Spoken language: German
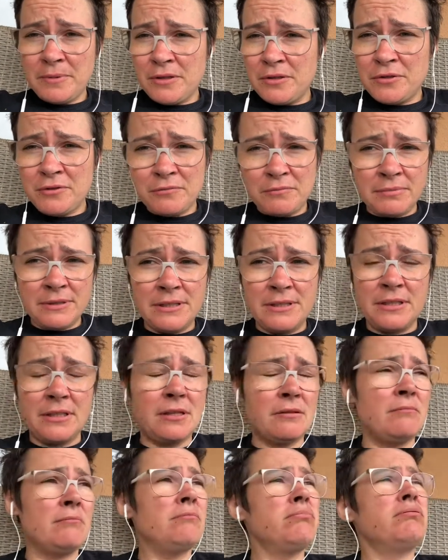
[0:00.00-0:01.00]
so ein
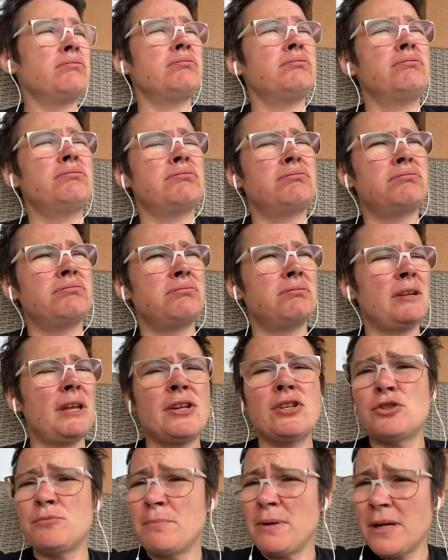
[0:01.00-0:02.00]
bisschen
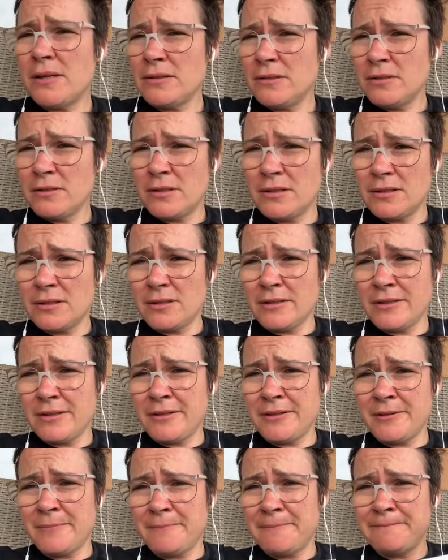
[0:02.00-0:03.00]
entspannt
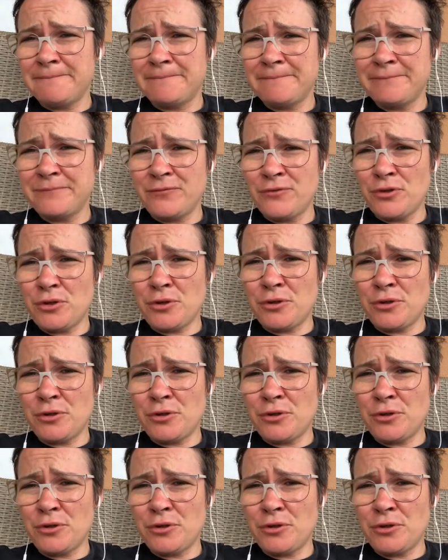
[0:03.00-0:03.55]
ähm, für